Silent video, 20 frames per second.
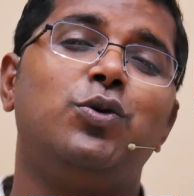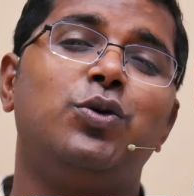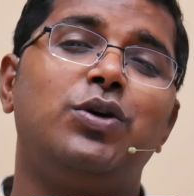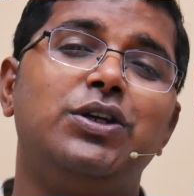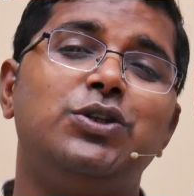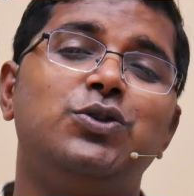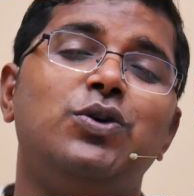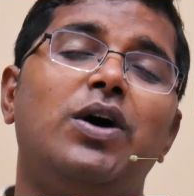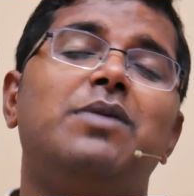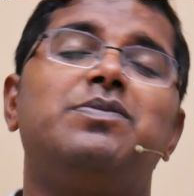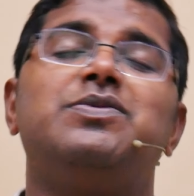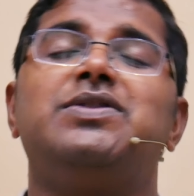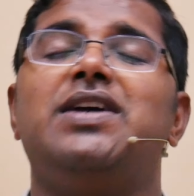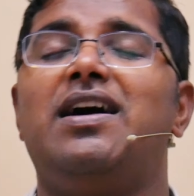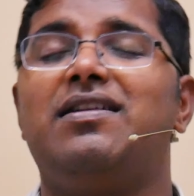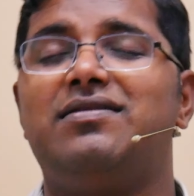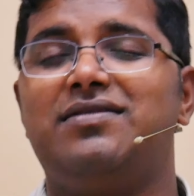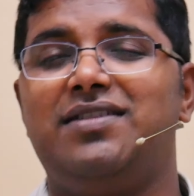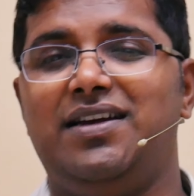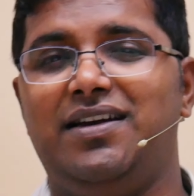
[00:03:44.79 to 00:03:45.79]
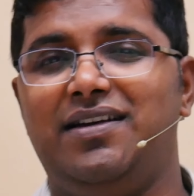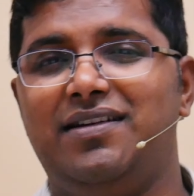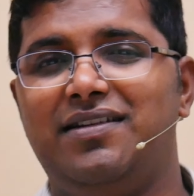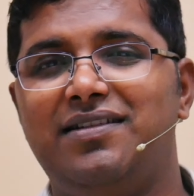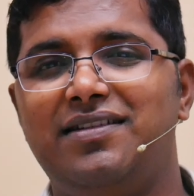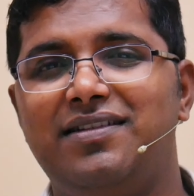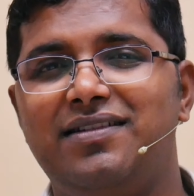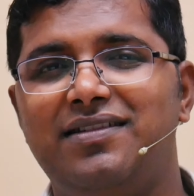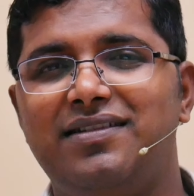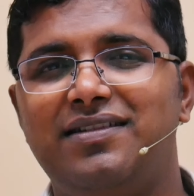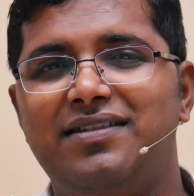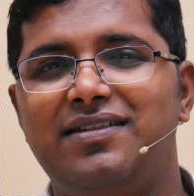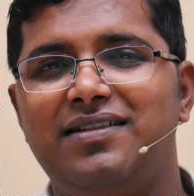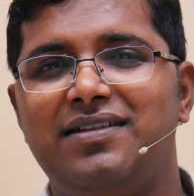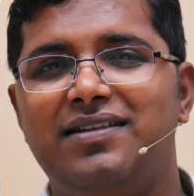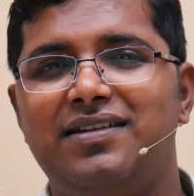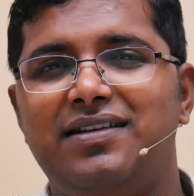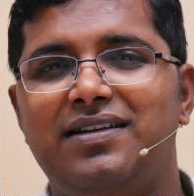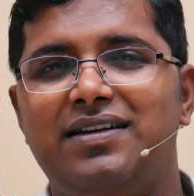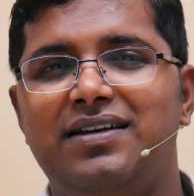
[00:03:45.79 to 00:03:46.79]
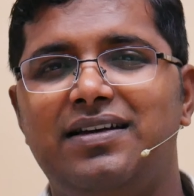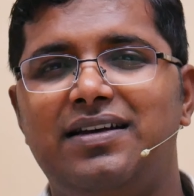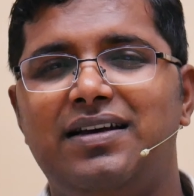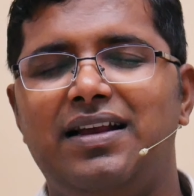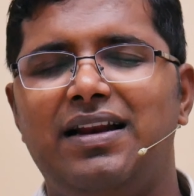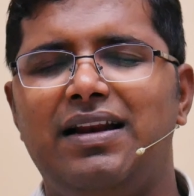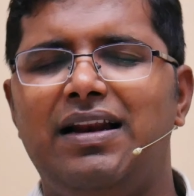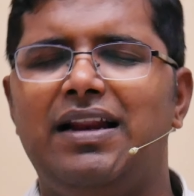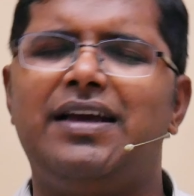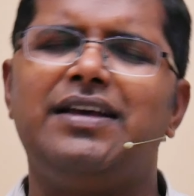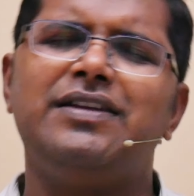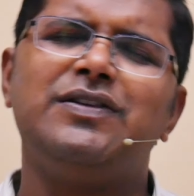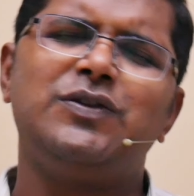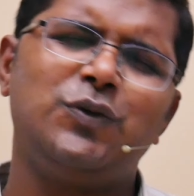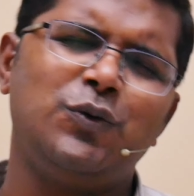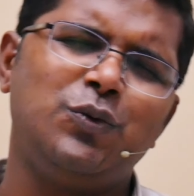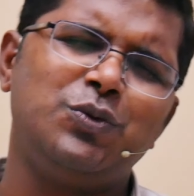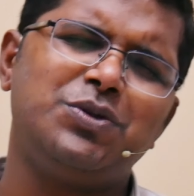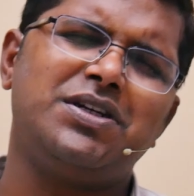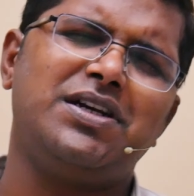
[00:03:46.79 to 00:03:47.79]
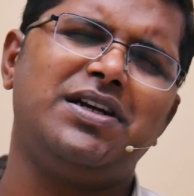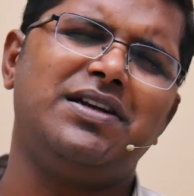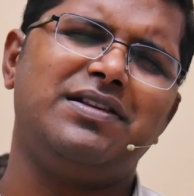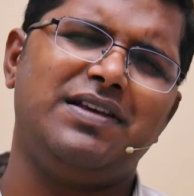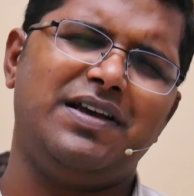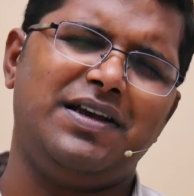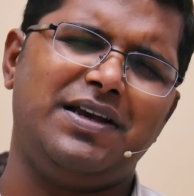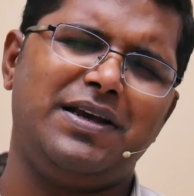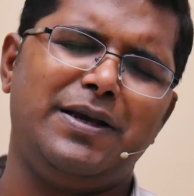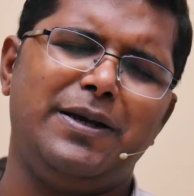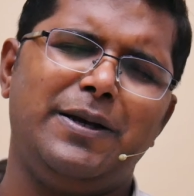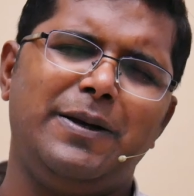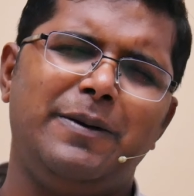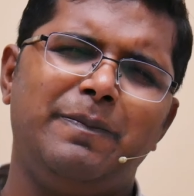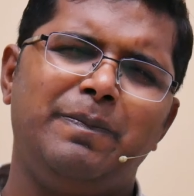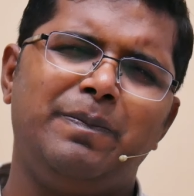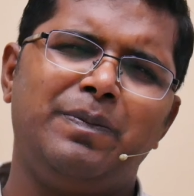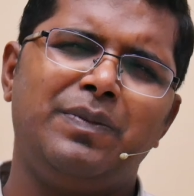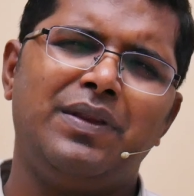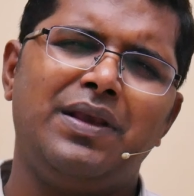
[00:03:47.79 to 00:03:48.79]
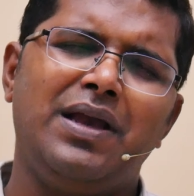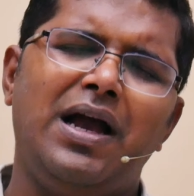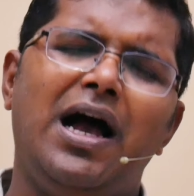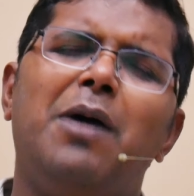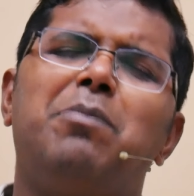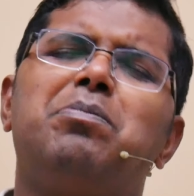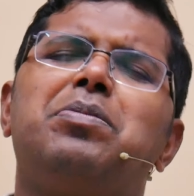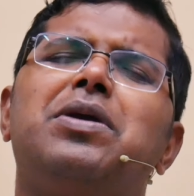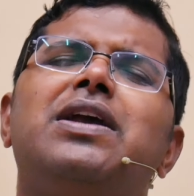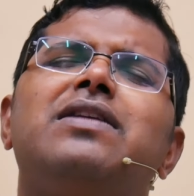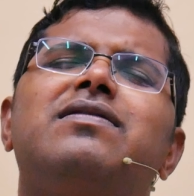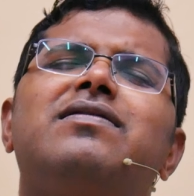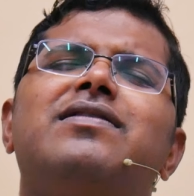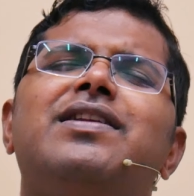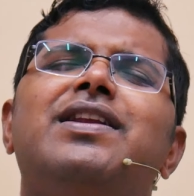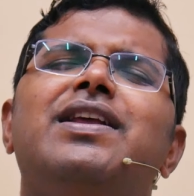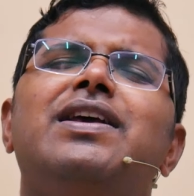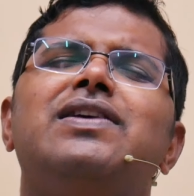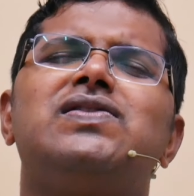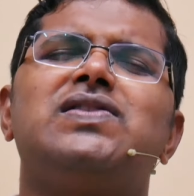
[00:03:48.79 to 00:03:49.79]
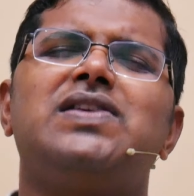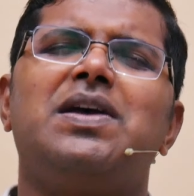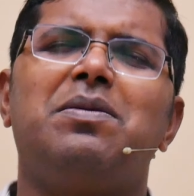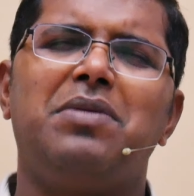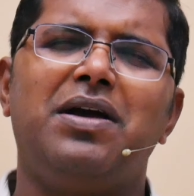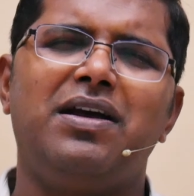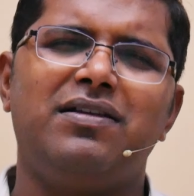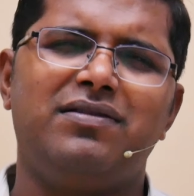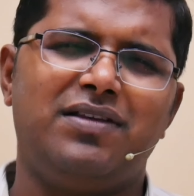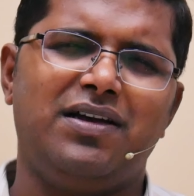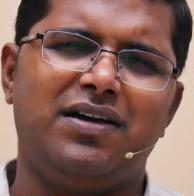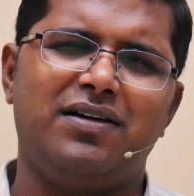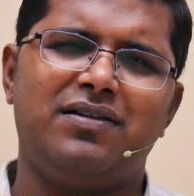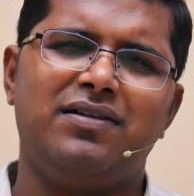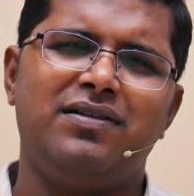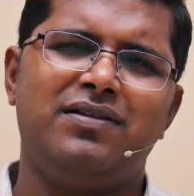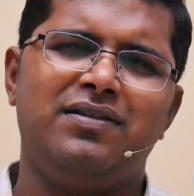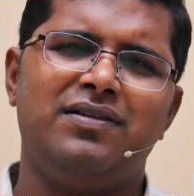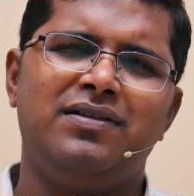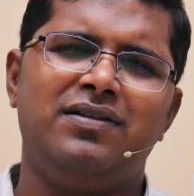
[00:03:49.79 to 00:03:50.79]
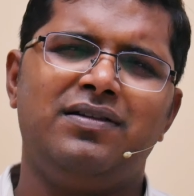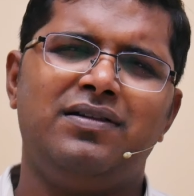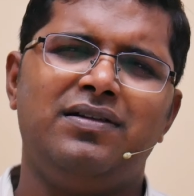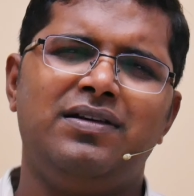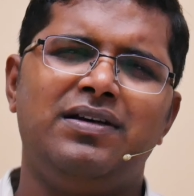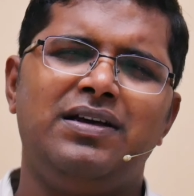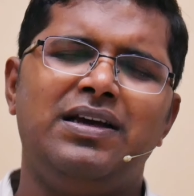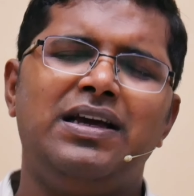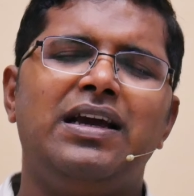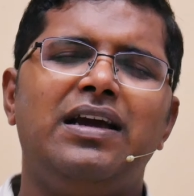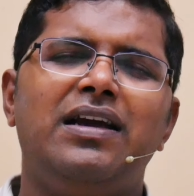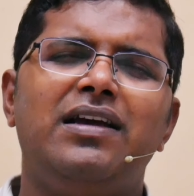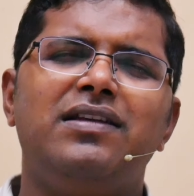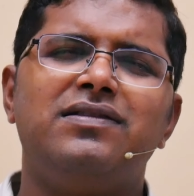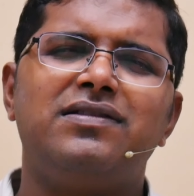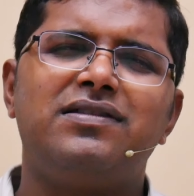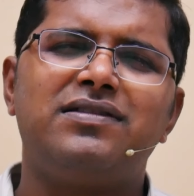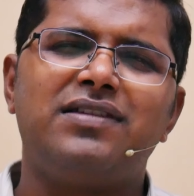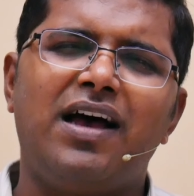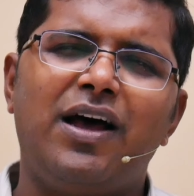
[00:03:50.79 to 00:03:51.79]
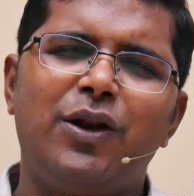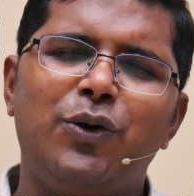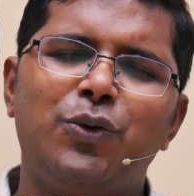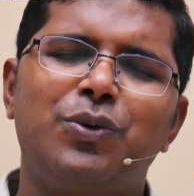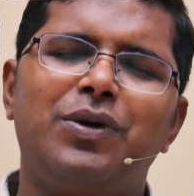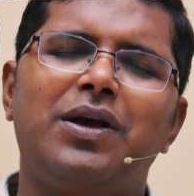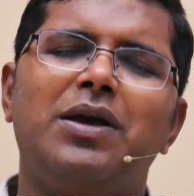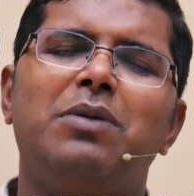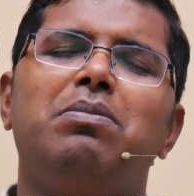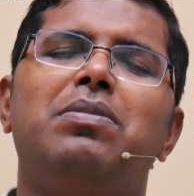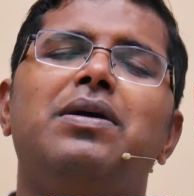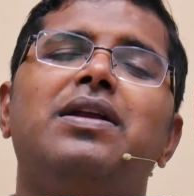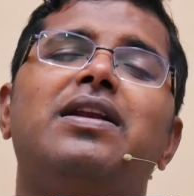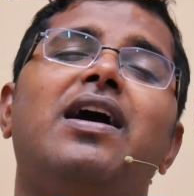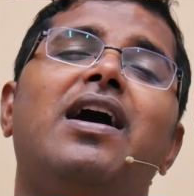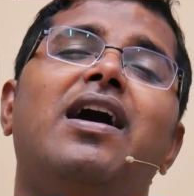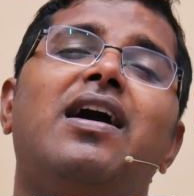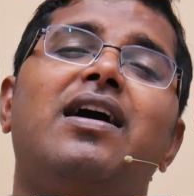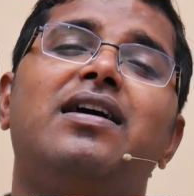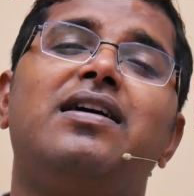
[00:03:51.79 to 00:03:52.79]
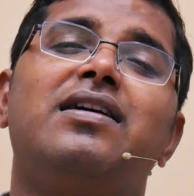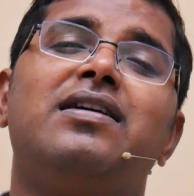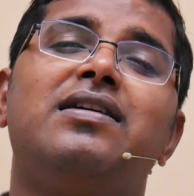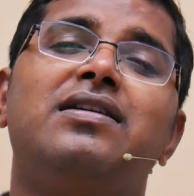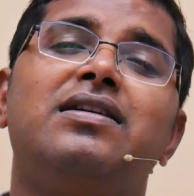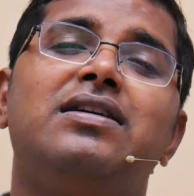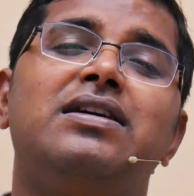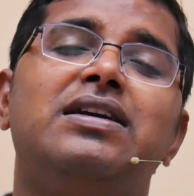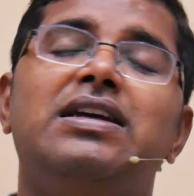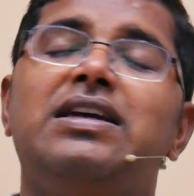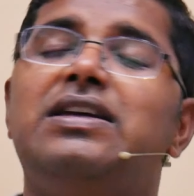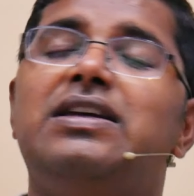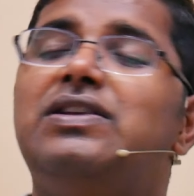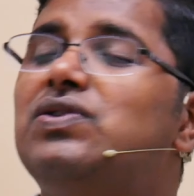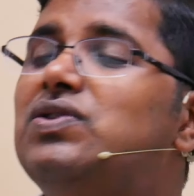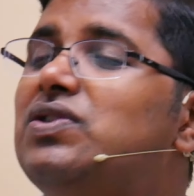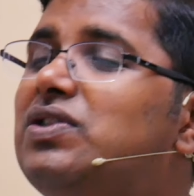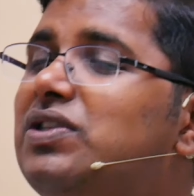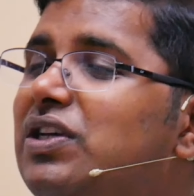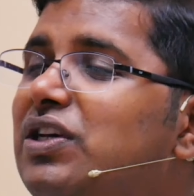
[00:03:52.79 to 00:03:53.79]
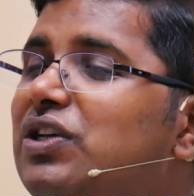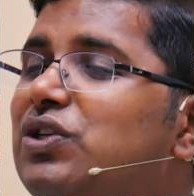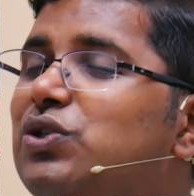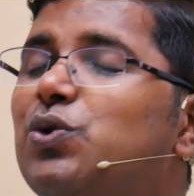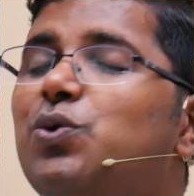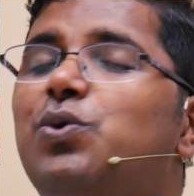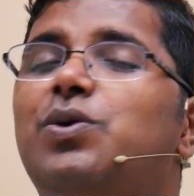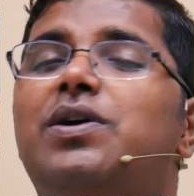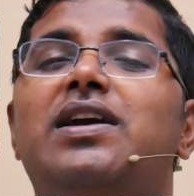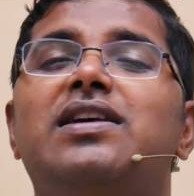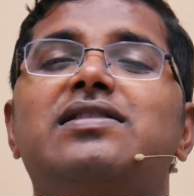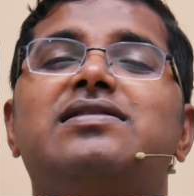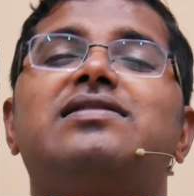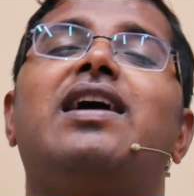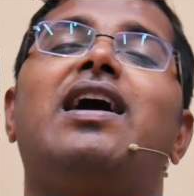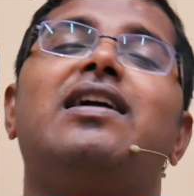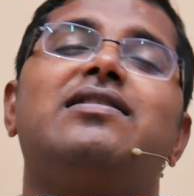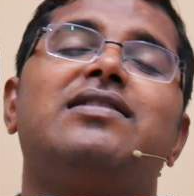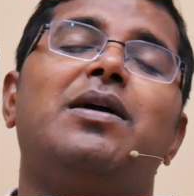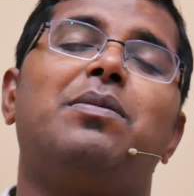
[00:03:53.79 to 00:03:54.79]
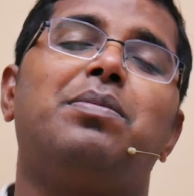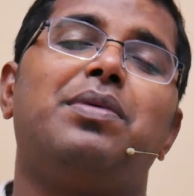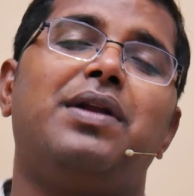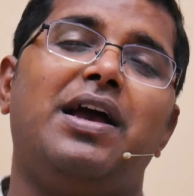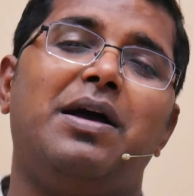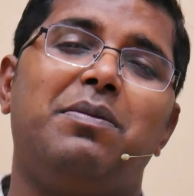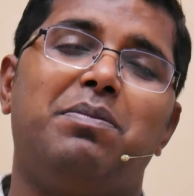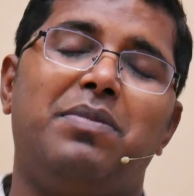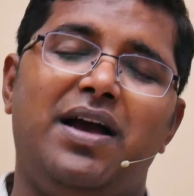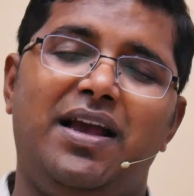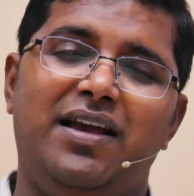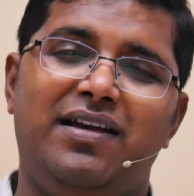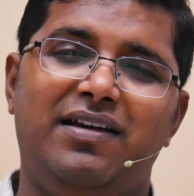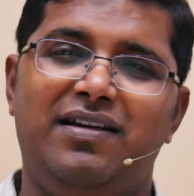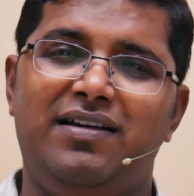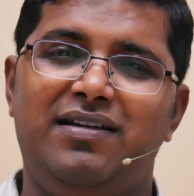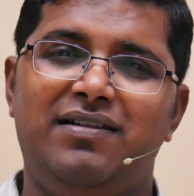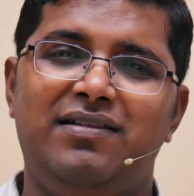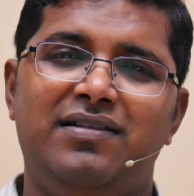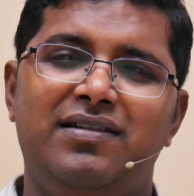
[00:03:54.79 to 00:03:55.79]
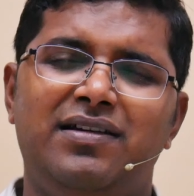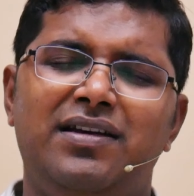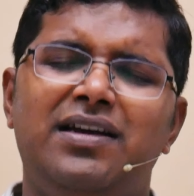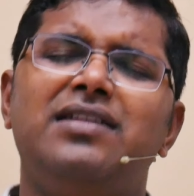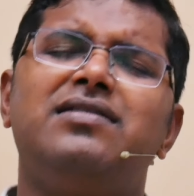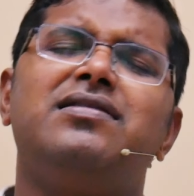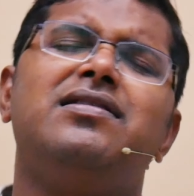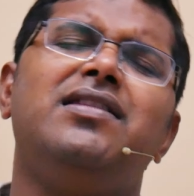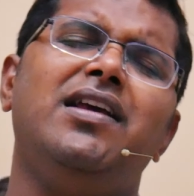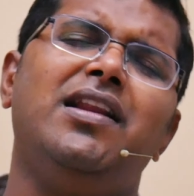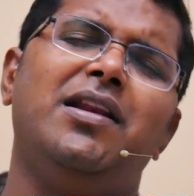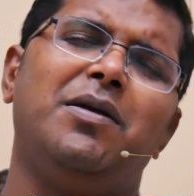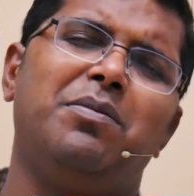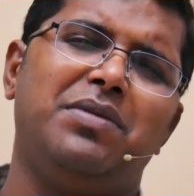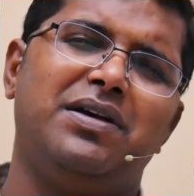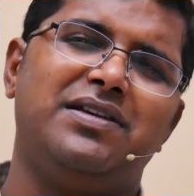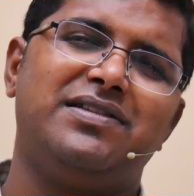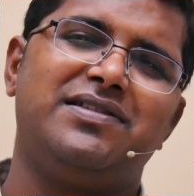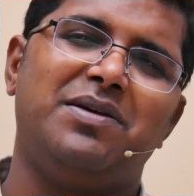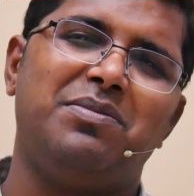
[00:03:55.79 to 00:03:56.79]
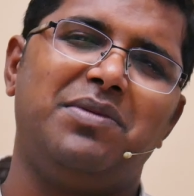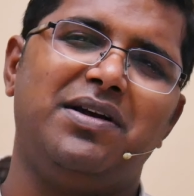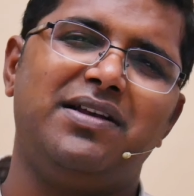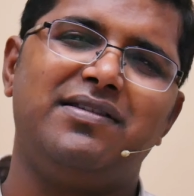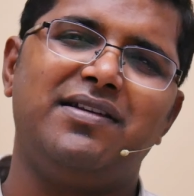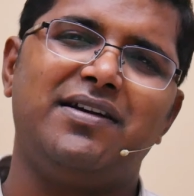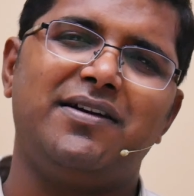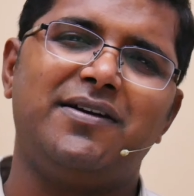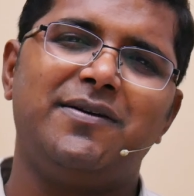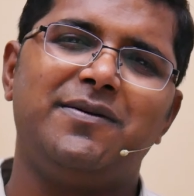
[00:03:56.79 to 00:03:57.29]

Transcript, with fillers: होगी जो आप चाहते हैं लेकिन सोच कर देखिए आप कितने समय तक इंसानों के बिना इन चीज़ों के साथ आप रह पाएंगे कितने लंबे समय तक